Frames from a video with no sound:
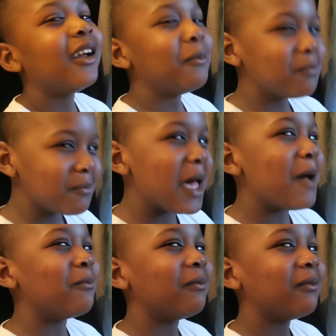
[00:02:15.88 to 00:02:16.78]
Et
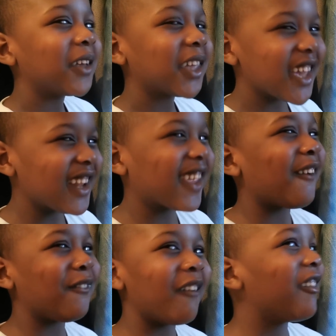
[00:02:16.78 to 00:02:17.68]
Même
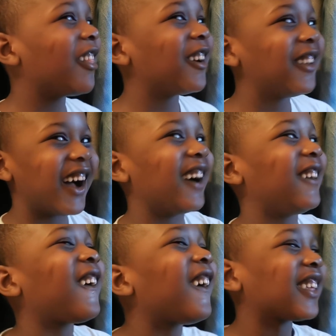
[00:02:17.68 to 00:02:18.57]
quelqu'un va me donner un
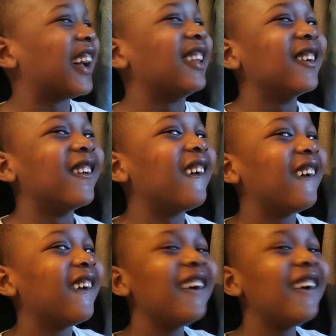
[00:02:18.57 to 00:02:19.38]
grand cadeau,